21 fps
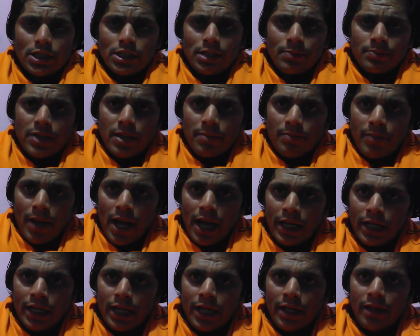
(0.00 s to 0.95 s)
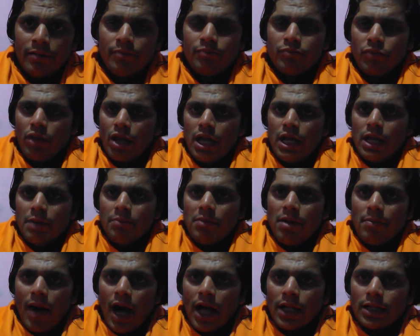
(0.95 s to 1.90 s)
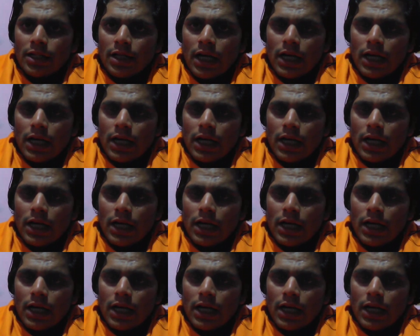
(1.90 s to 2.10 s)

सबसे पहले मैं बात